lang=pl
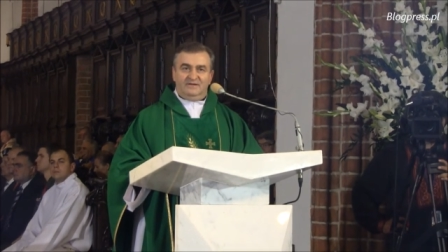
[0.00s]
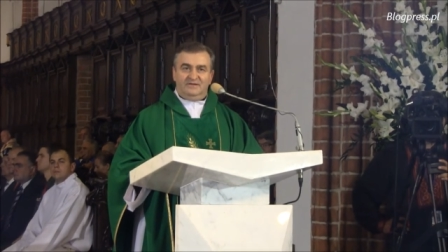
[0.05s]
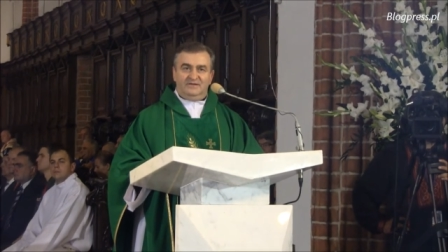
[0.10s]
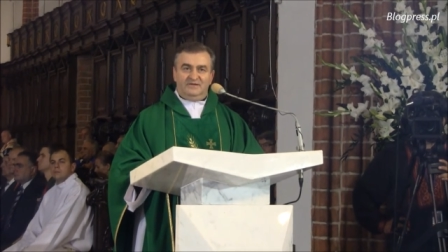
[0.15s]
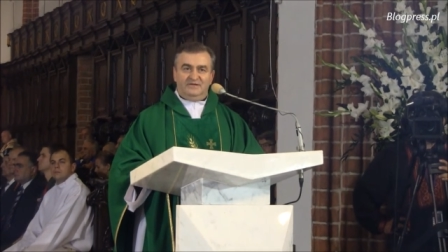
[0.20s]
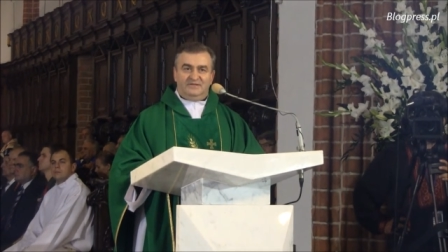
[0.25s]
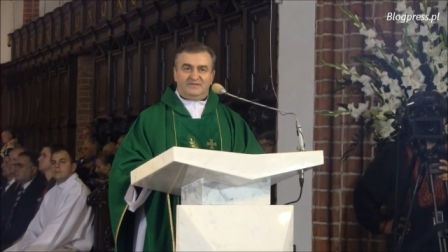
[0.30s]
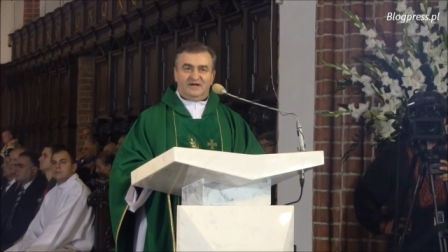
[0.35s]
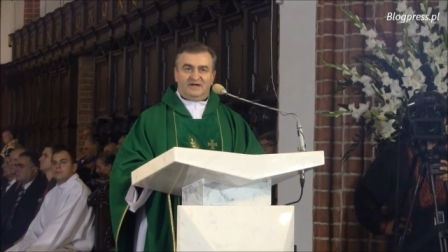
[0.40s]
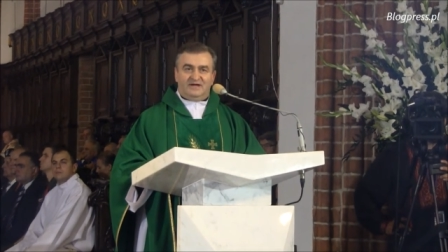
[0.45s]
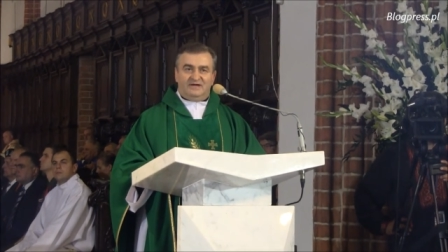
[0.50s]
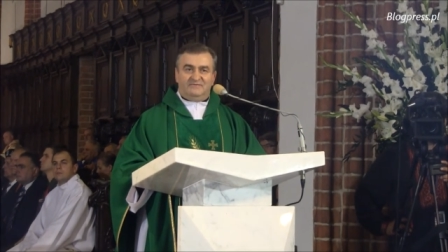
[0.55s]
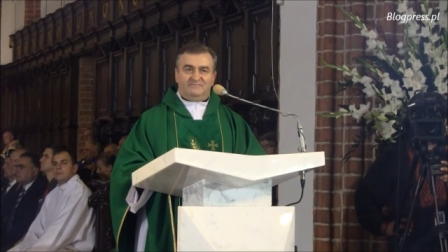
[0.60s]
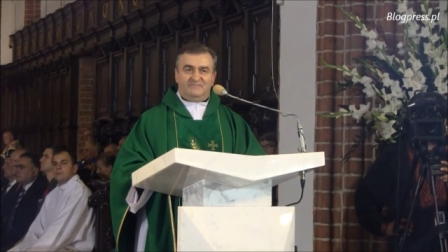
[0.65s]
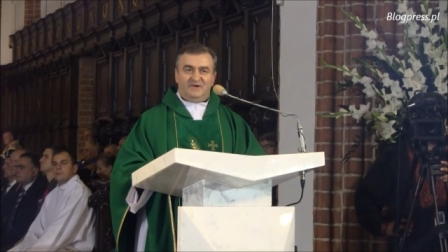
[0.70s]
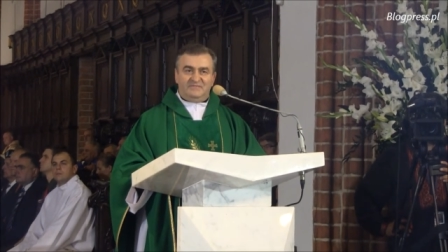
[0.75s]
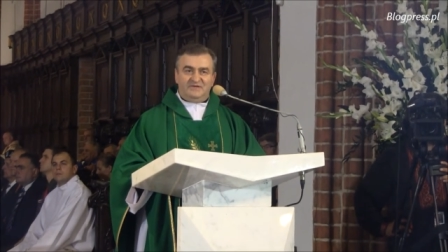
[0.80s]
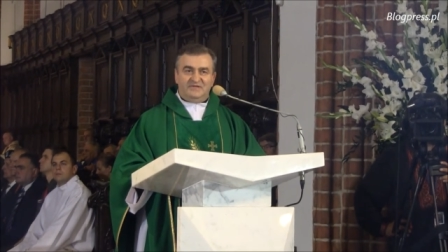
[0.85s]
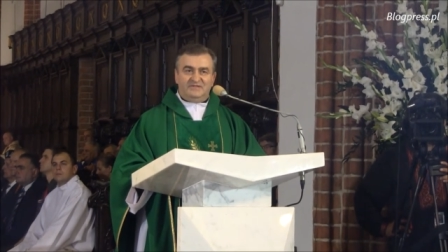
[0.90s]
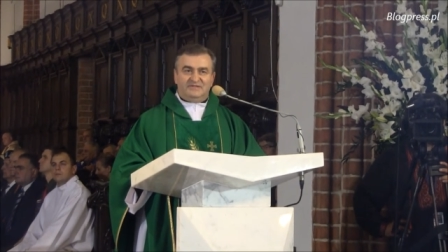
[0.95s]
I tak
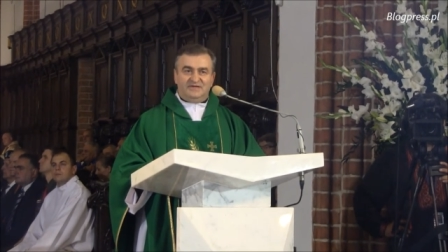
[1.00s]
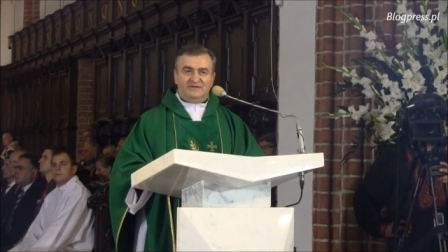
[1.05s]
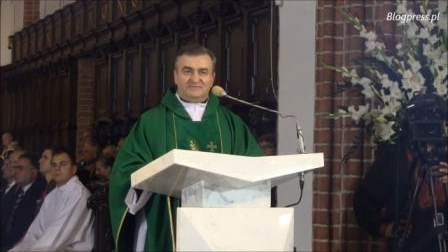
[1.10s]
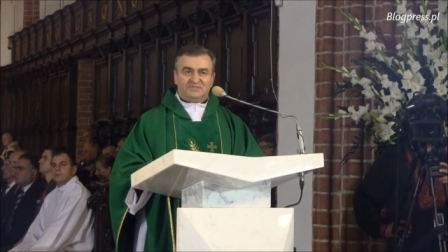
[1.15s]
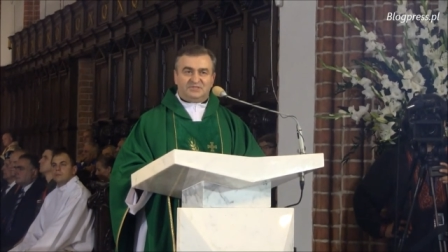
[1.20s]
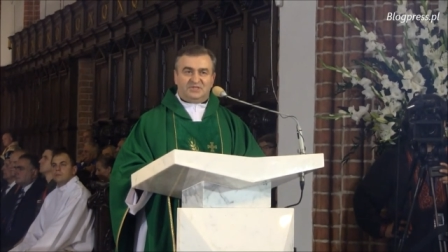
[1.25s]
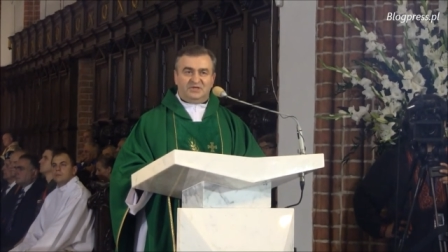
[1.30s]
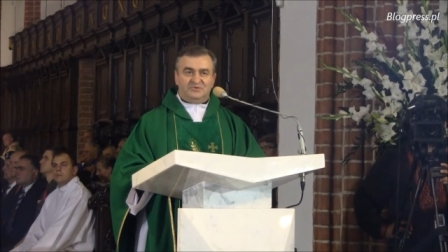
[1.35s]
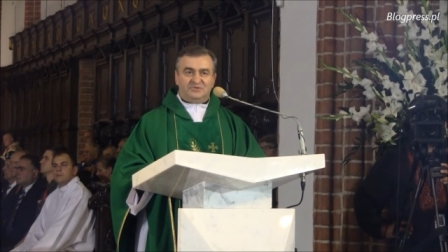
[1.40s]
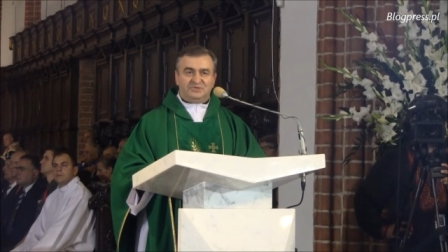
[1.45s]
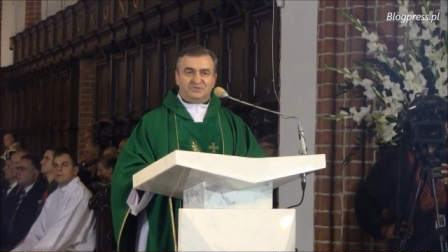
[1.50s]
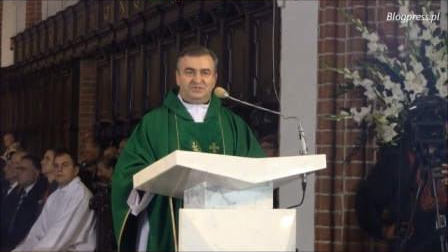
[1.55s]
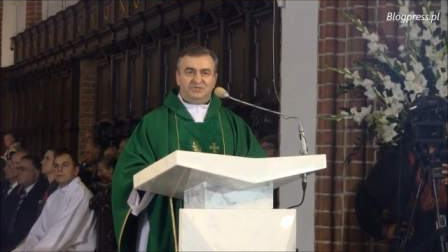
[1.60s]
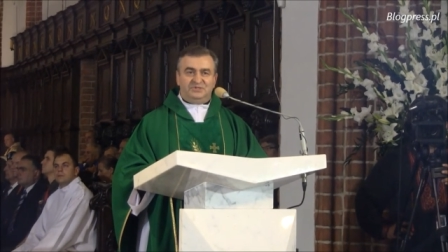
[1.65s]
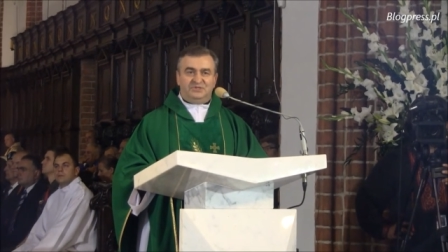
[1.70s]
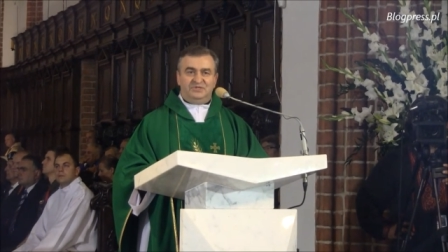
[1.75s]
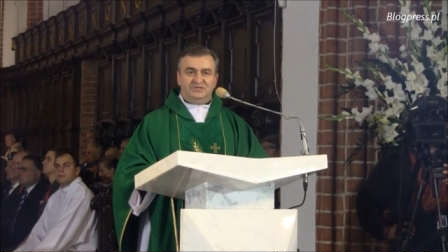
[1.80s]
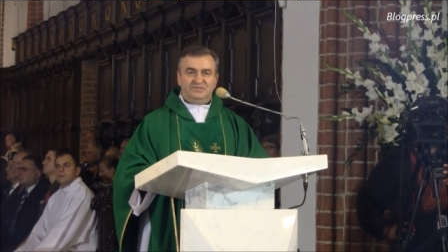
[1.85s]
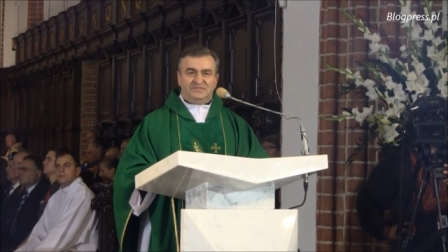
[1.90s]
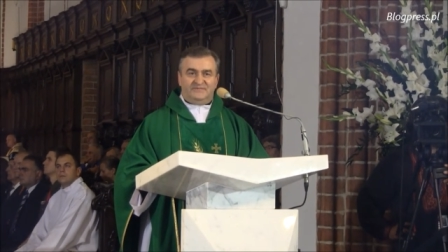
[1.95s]
pamiętam z tegoż
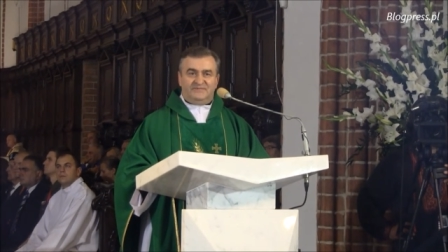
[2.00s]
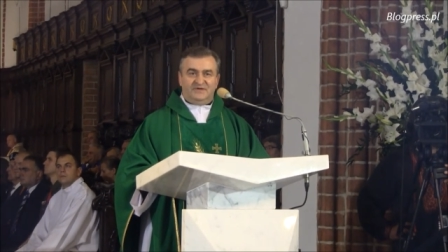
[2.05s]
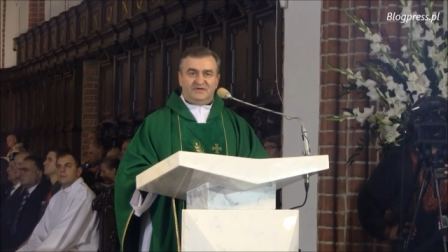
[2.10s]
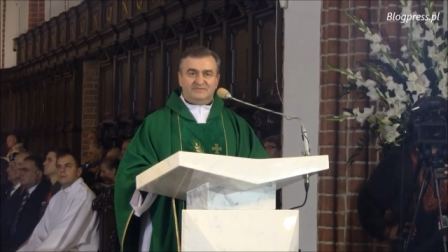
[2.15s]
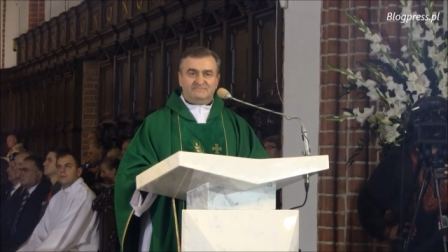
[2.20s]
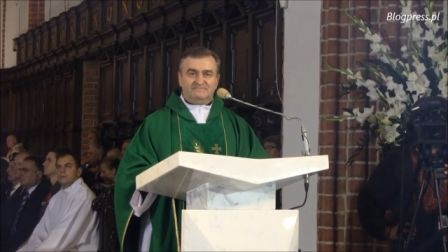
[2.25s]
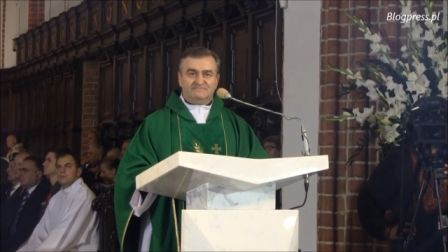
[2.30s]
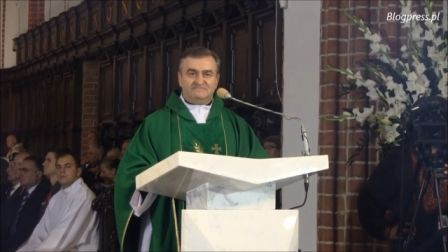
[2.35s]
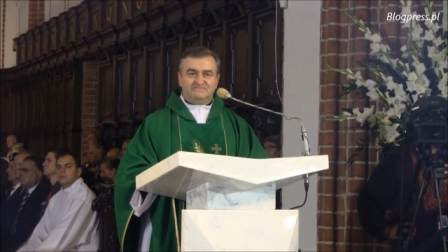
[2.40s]
dzieciństwa,